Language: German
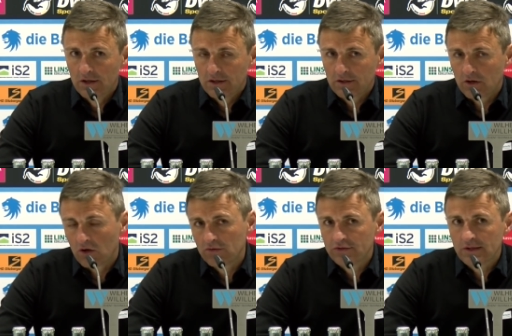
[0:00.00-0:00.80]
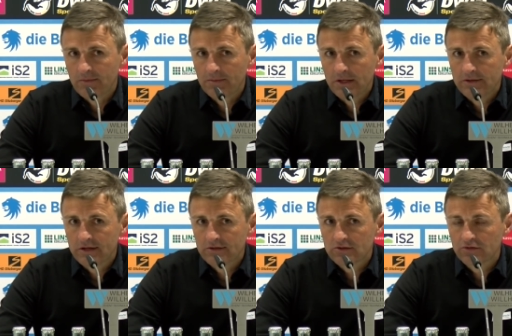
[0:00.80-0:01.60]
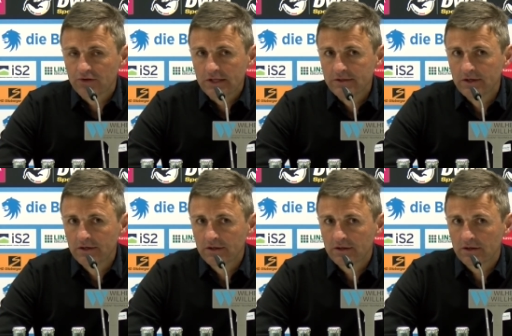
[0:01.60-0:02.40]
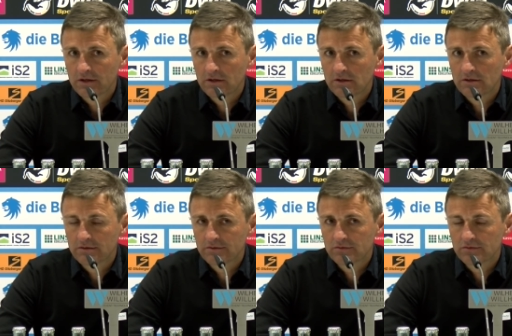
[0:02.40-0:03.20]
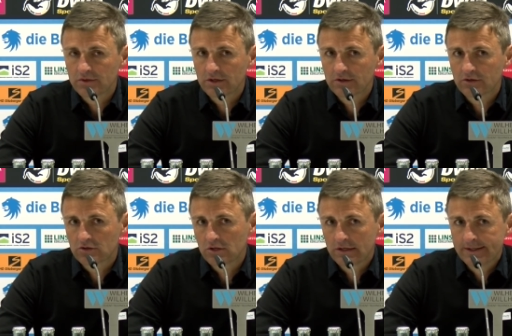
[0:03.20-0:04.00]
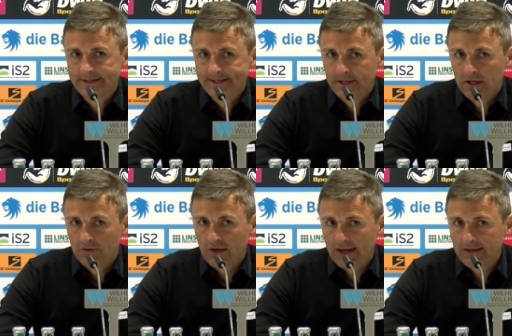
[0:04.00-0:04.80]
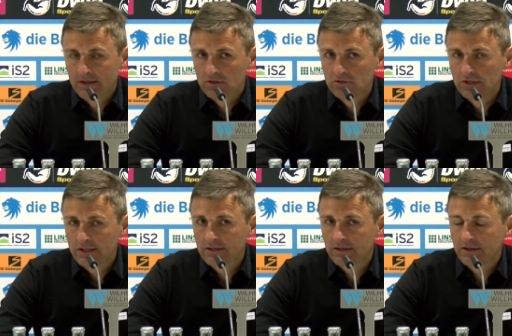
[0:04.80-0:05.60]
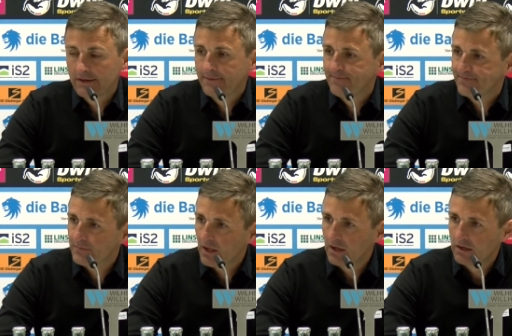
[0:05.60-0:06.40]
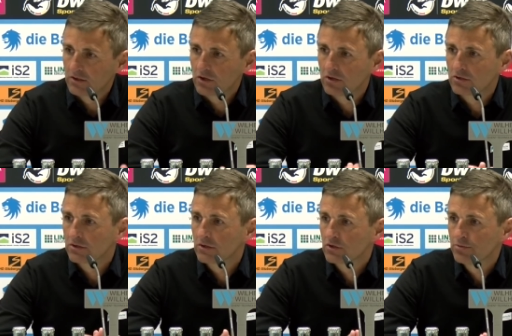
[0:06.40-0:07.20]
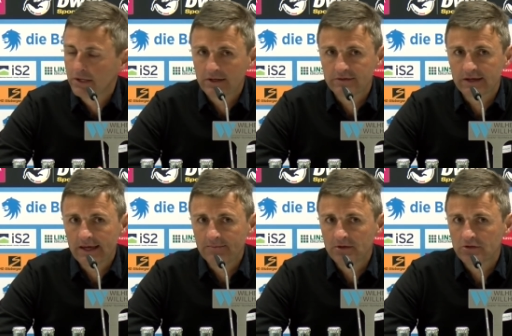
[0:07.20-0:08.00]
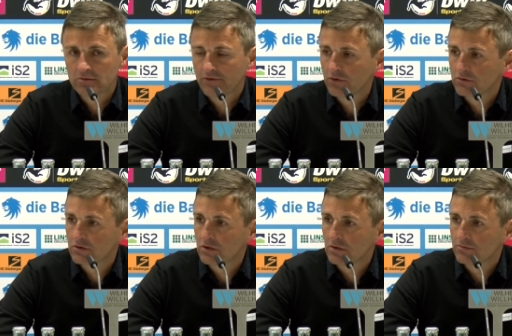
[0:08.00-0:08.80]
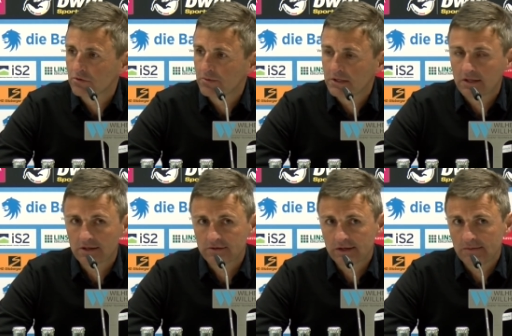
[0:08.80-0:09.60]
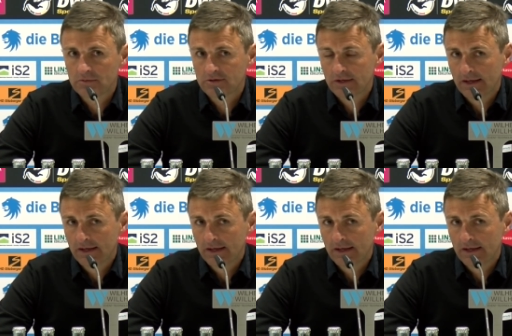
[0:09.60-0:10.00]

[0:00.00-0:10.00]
ja, von dem her bin ich sehr, sehr zufrieden. Äh, und wie gesagt, äh, für Haching natürlich äh, äh, ein schwieriges Ergebnis, aber für uns natürlich ein umso wichtigeres Ergebnis.